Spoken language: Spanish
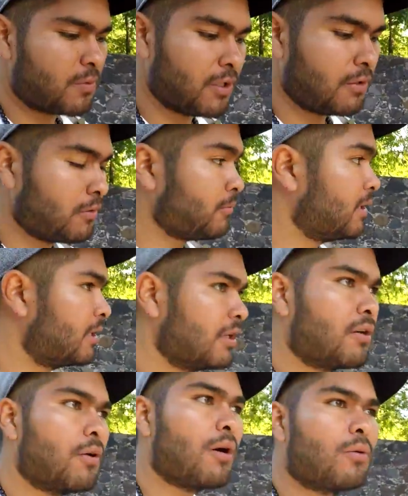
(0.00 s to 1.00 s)
bueno, me
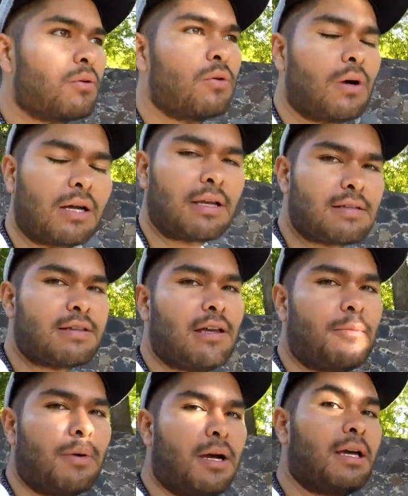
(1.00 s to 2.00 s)
dirijo a un lugar que se llama